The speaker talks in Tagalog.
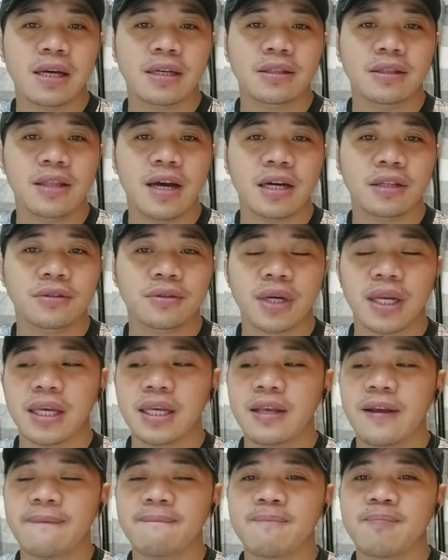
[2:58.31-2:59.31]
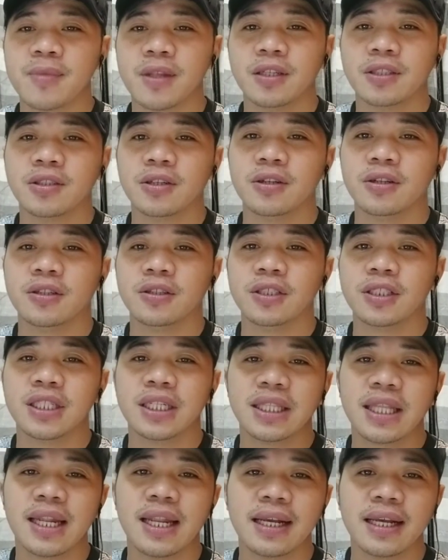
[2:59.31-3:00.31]
Dan Ray. So,
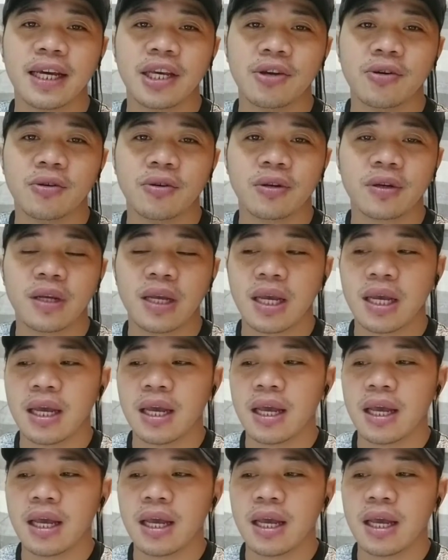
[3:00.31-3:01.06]
siya talaga yung